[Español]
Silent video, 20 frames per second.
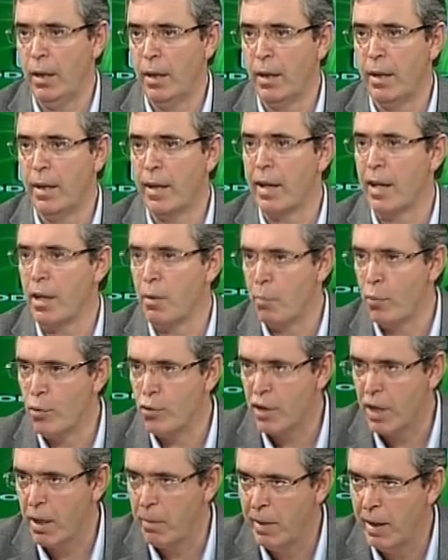
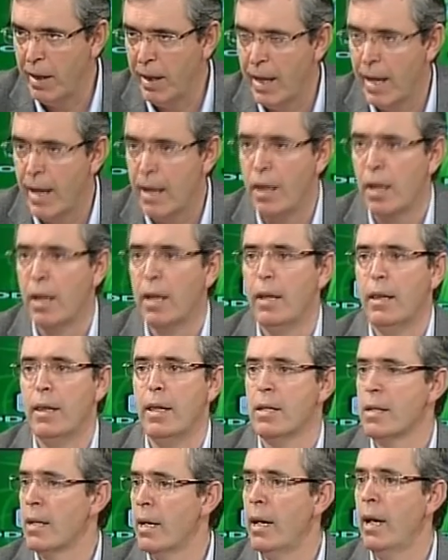responsabilidad
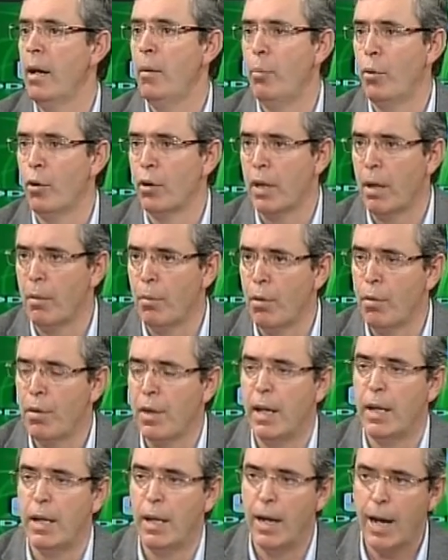de ser el
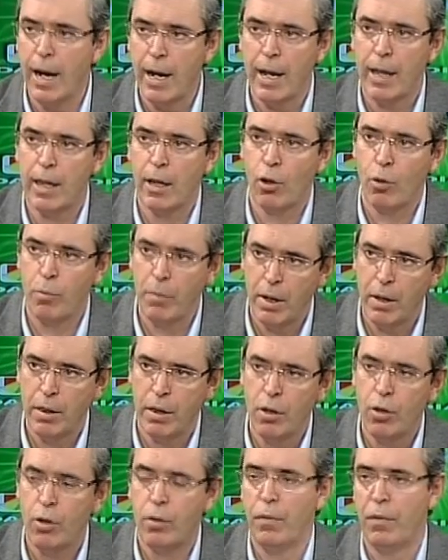portavoz en el área de
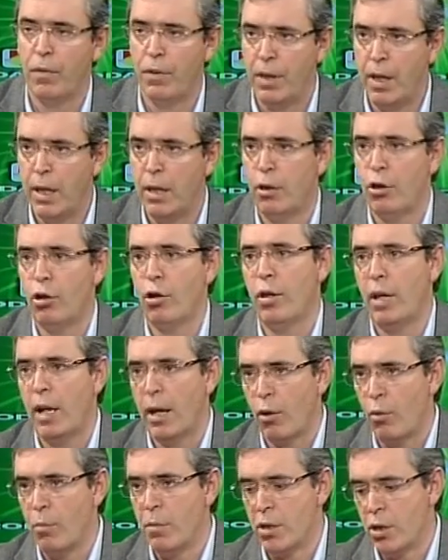comercio dentro de
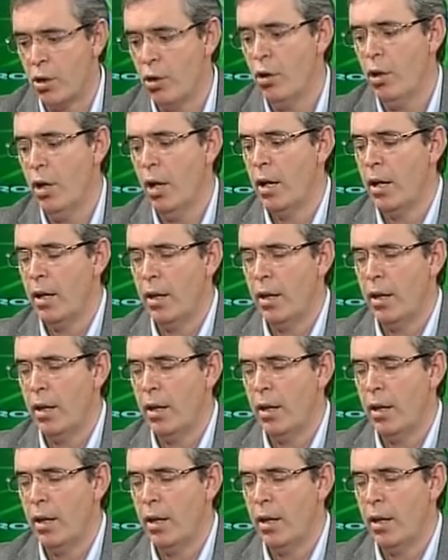la Comisión